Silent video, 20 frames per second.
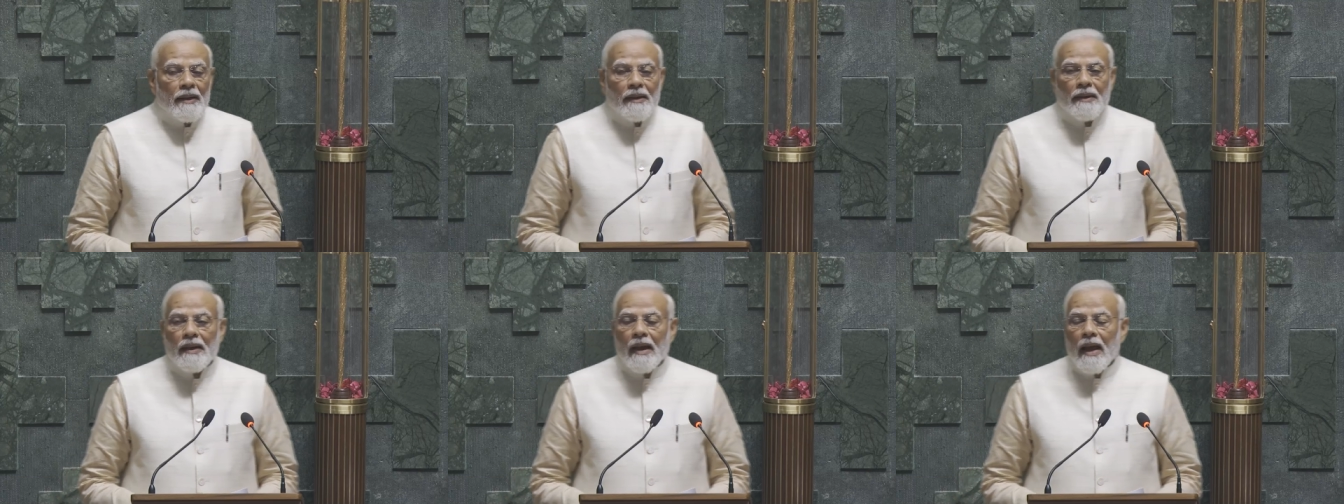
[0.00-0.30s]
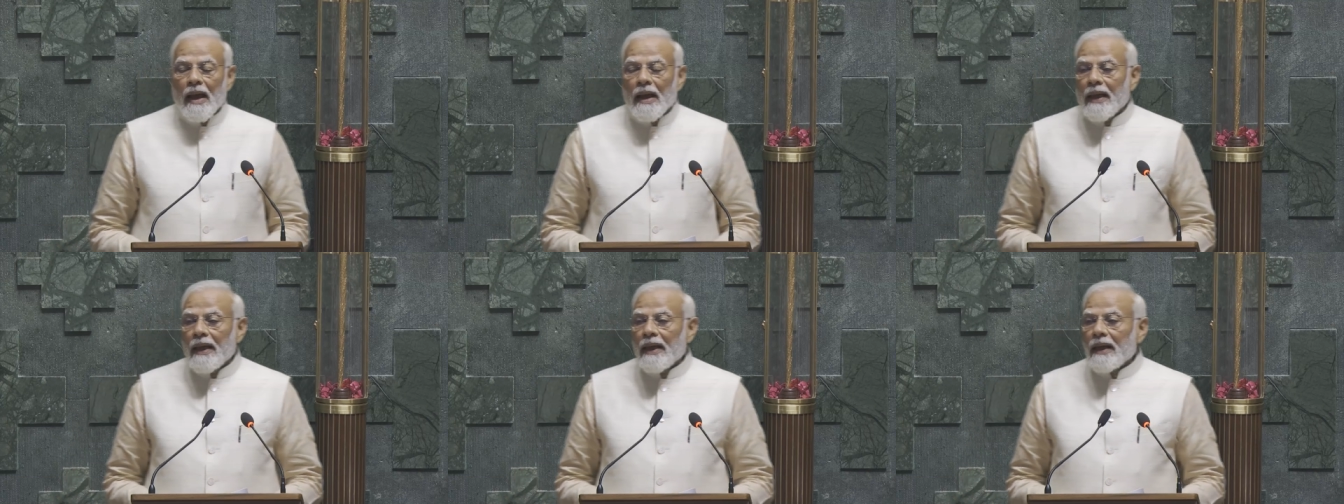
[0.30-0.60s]
புதிய
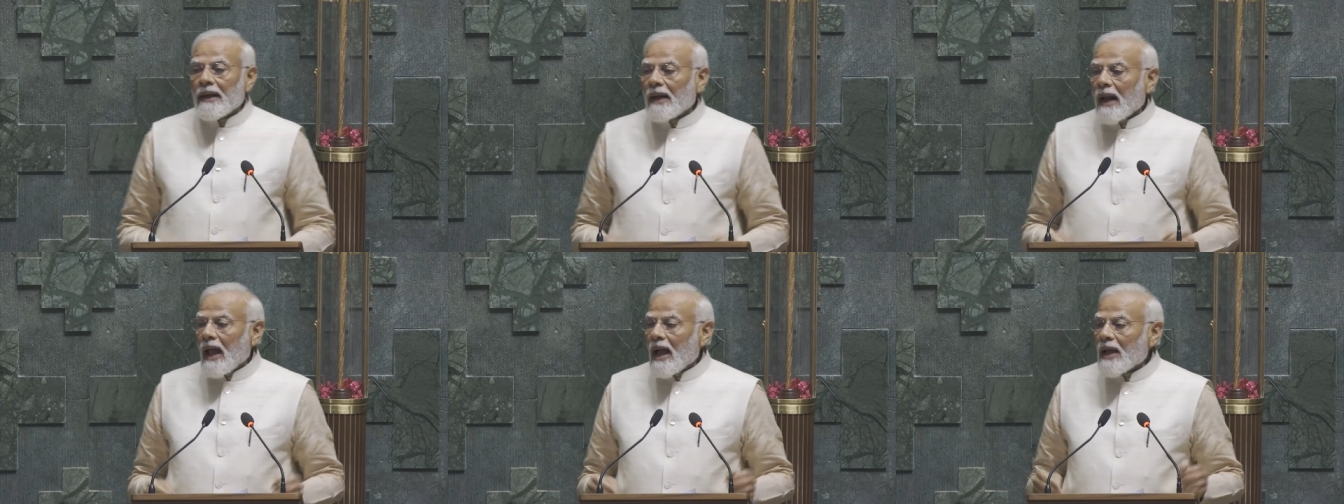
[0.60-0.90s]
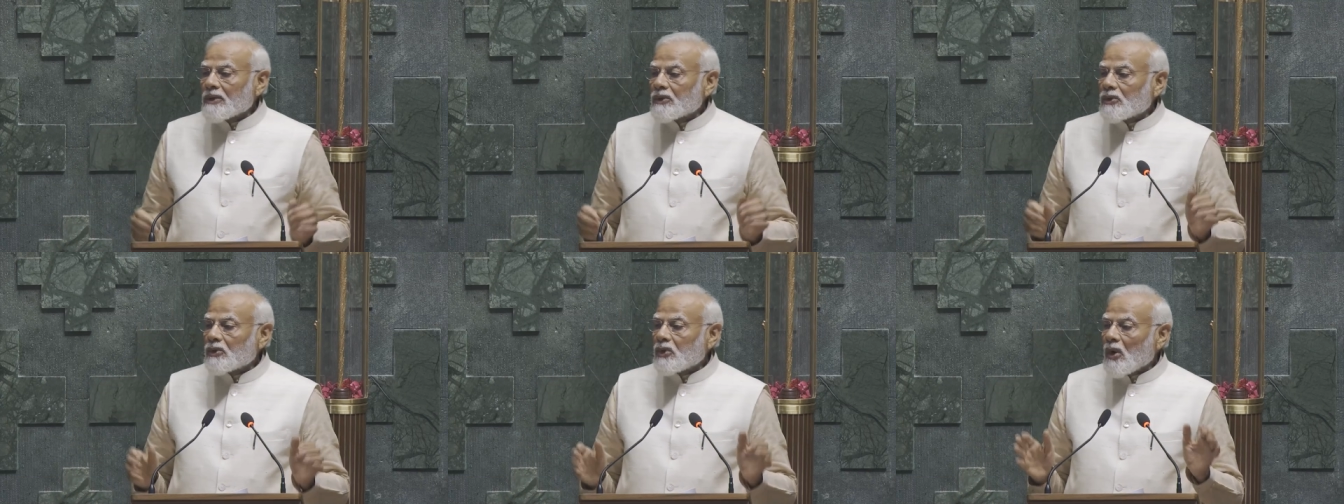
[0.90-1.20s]

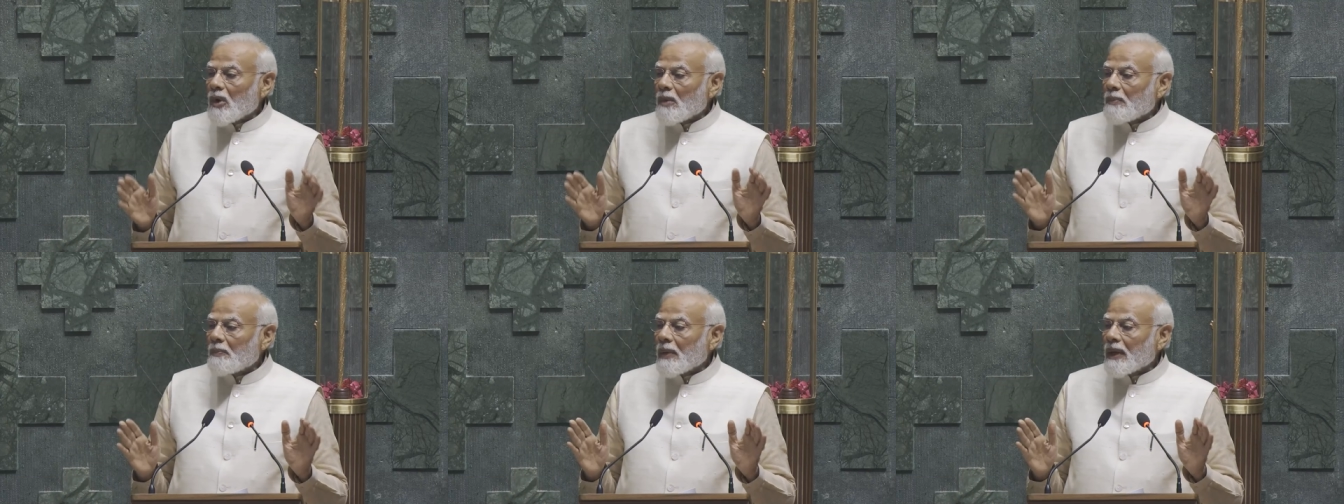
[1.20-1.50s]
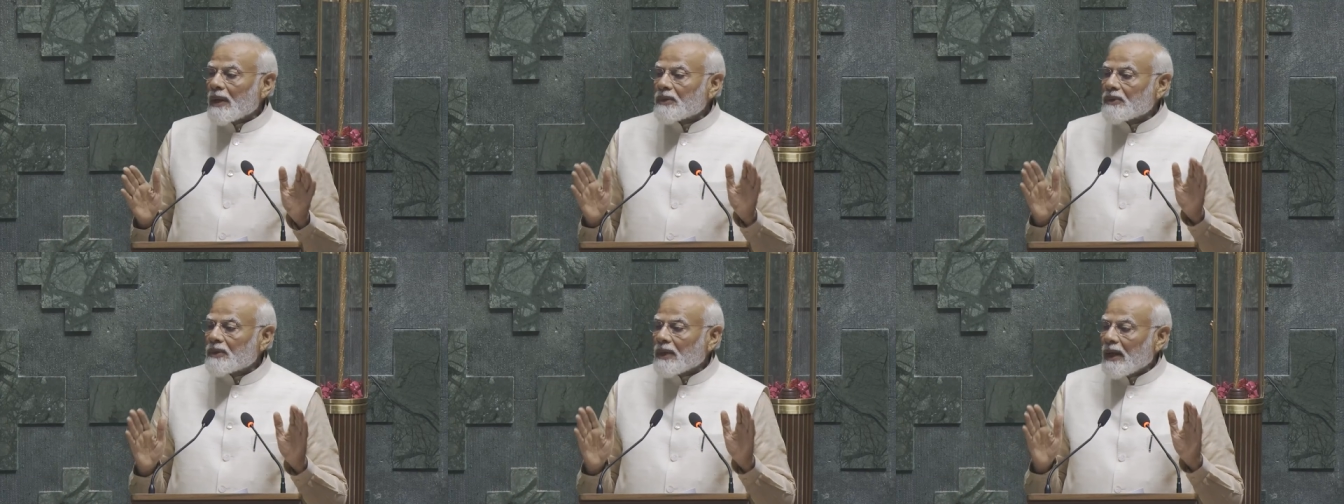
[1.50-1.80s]
பாதையிலே
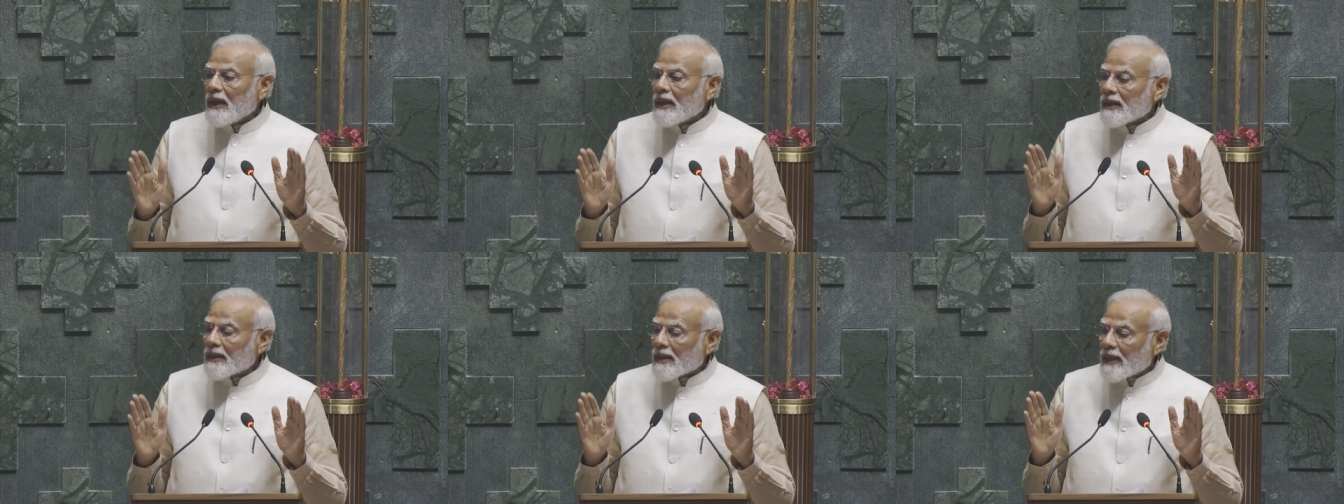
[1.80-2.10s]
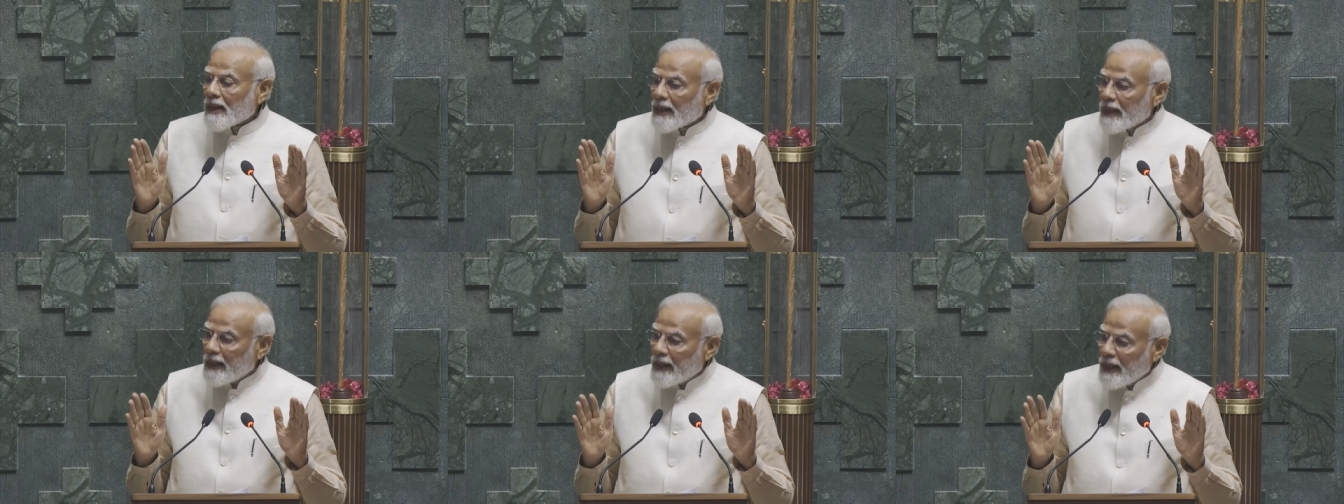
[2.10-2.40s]
பயணித்தால்
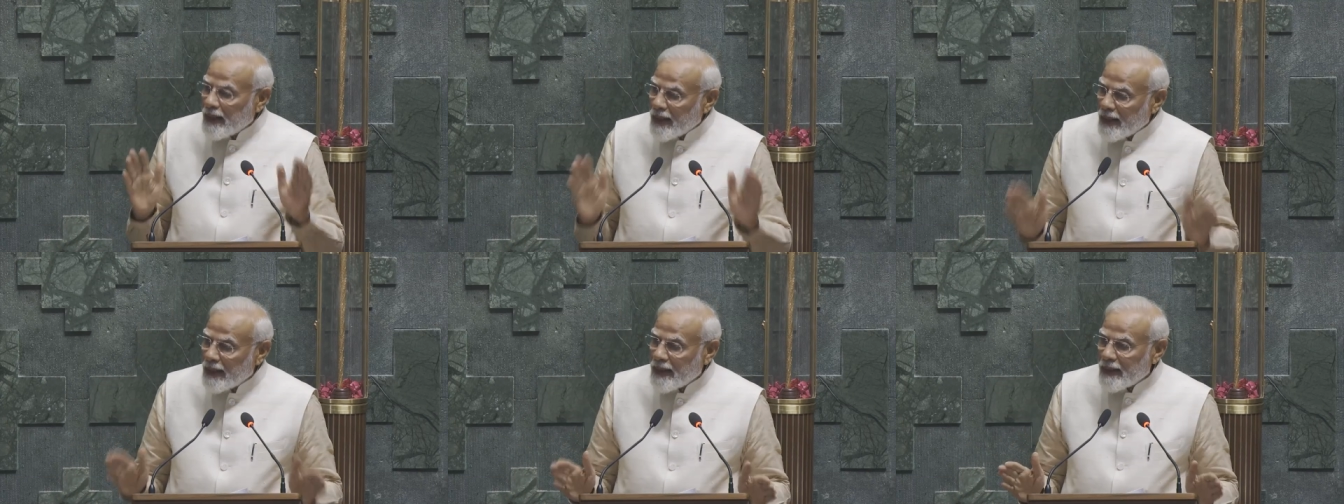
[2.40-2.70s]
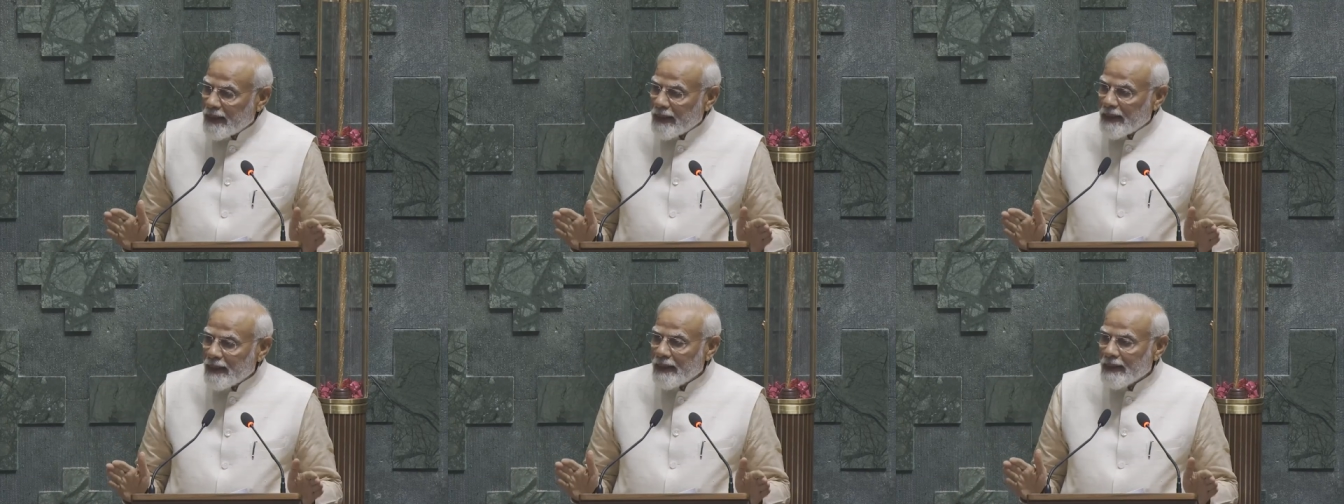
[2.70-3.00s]

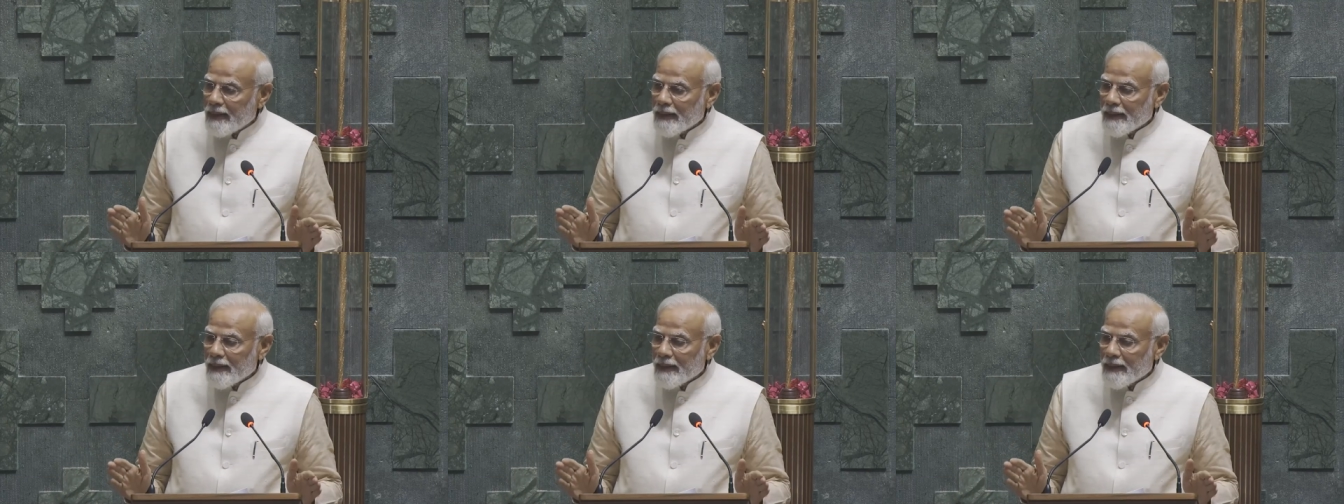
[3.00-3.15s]
மட்டுமே